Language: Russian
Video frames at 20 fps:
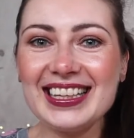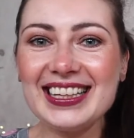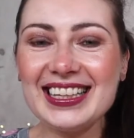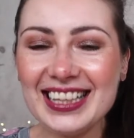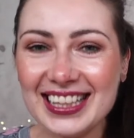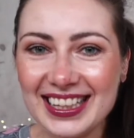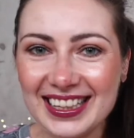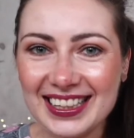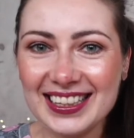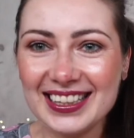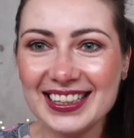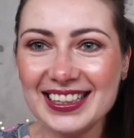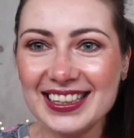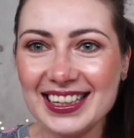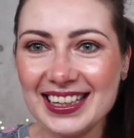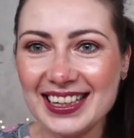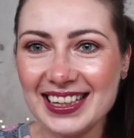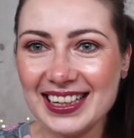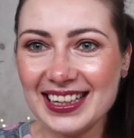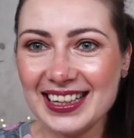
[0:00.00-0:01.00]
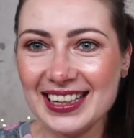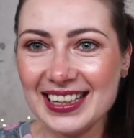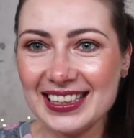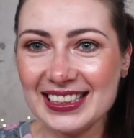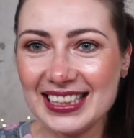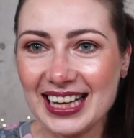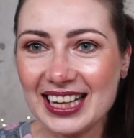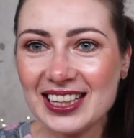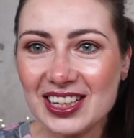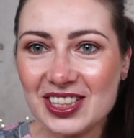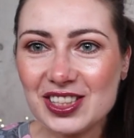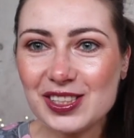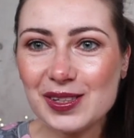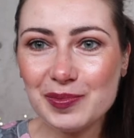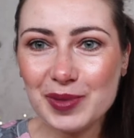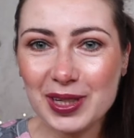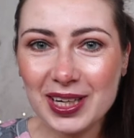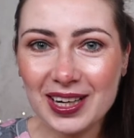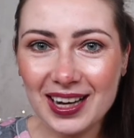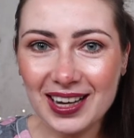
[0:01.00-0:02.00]
и э, я даже
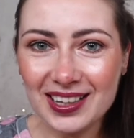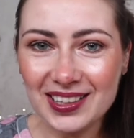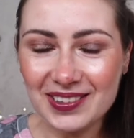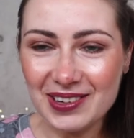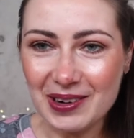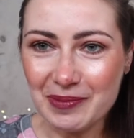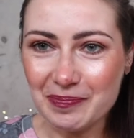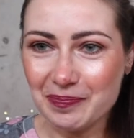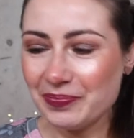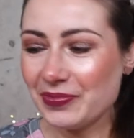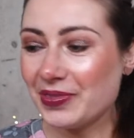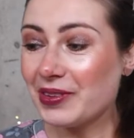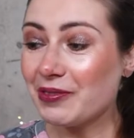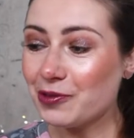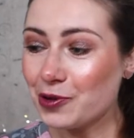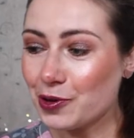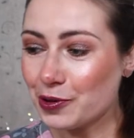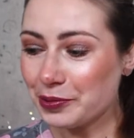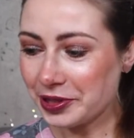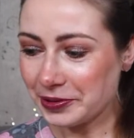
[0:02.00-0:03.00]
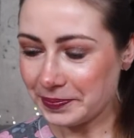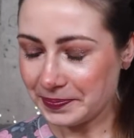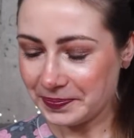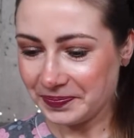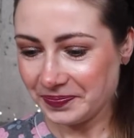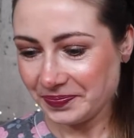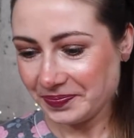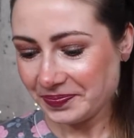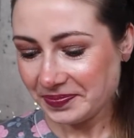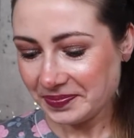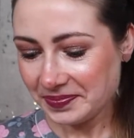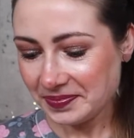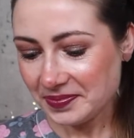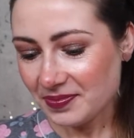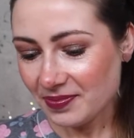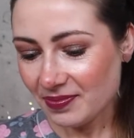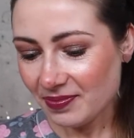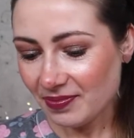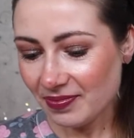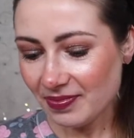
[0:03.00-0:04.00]
намекала вам. В общем,
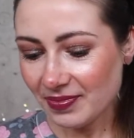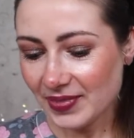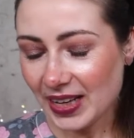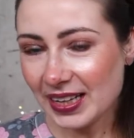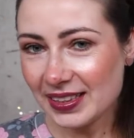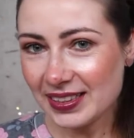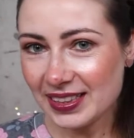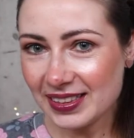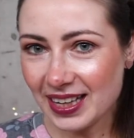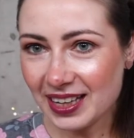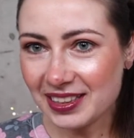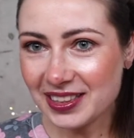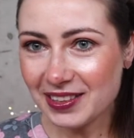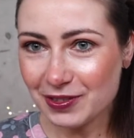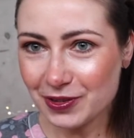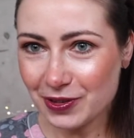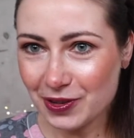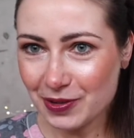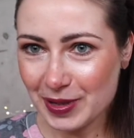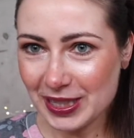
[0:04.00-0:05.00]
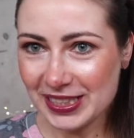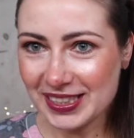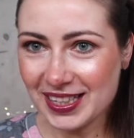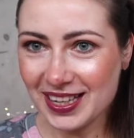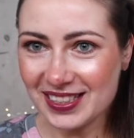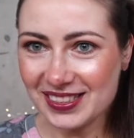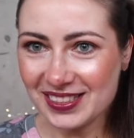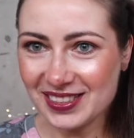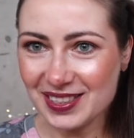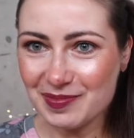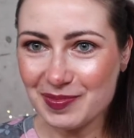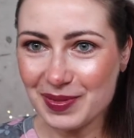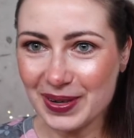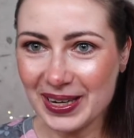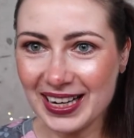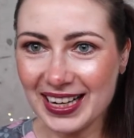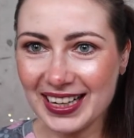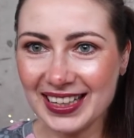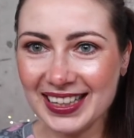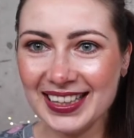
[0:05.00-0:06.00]
не так давно вам рассказывала
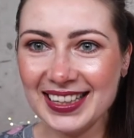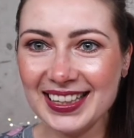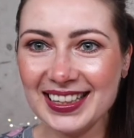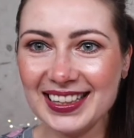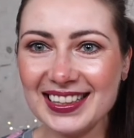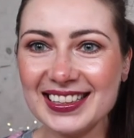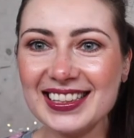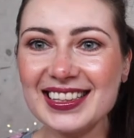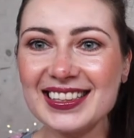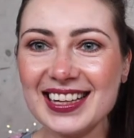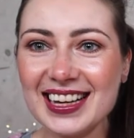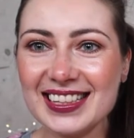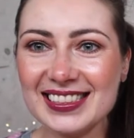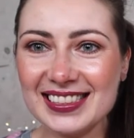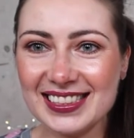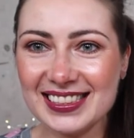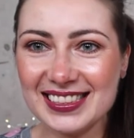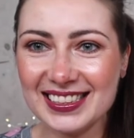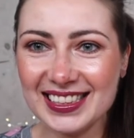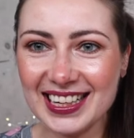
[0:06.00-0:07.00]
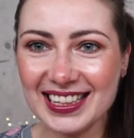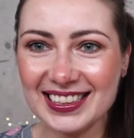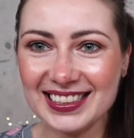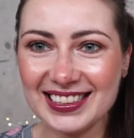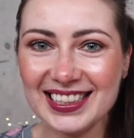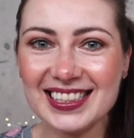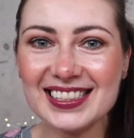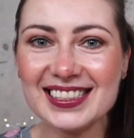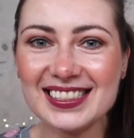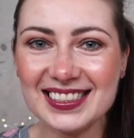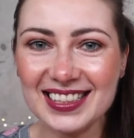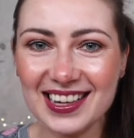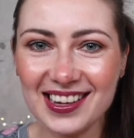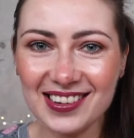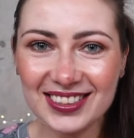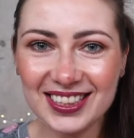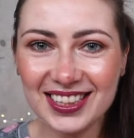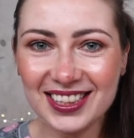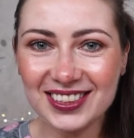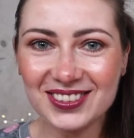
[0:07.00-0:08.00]
про э, китайский сайт
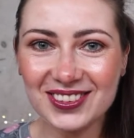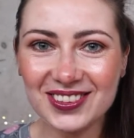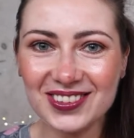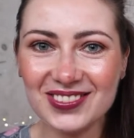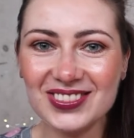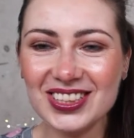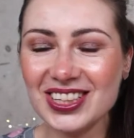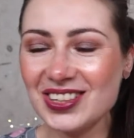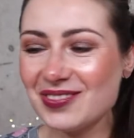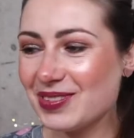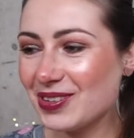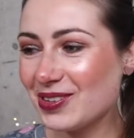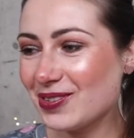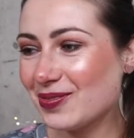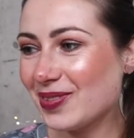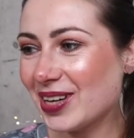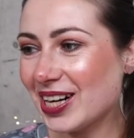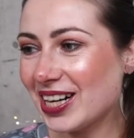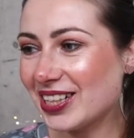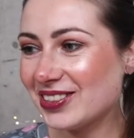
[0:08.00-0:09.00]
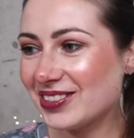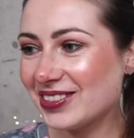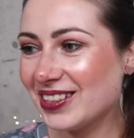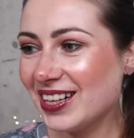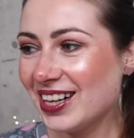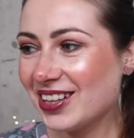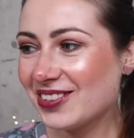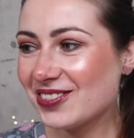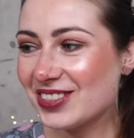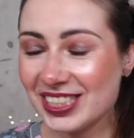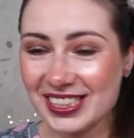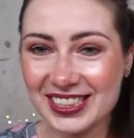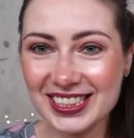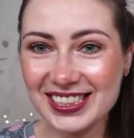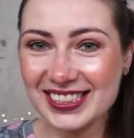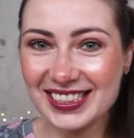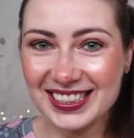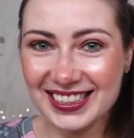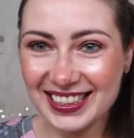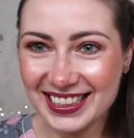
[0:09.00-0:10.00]
YesStyle, на котором я покупаю уже
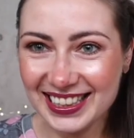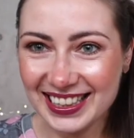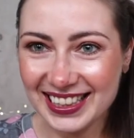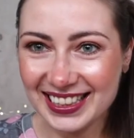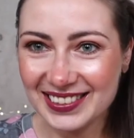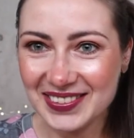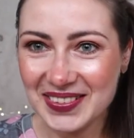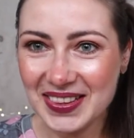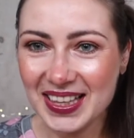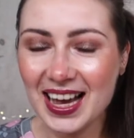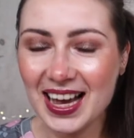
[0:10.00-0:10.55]
10 лет.